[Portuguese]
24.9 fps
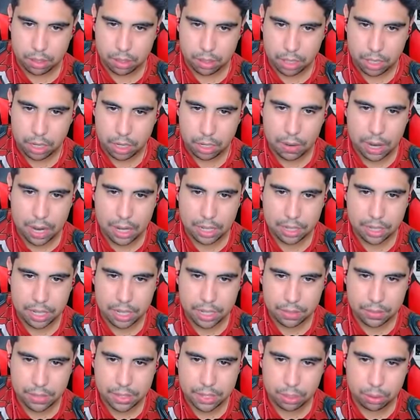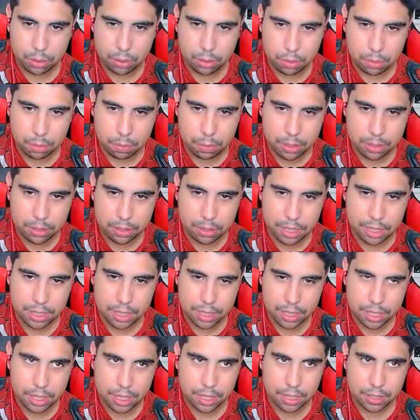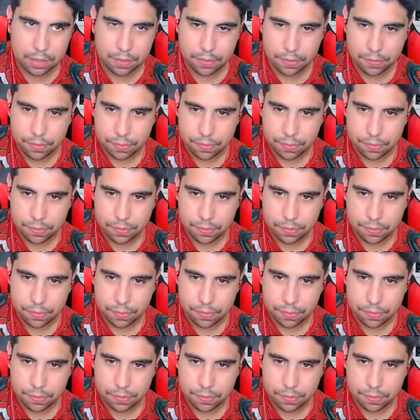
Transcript: Eu acho que esse vai ser o último personagem, galera.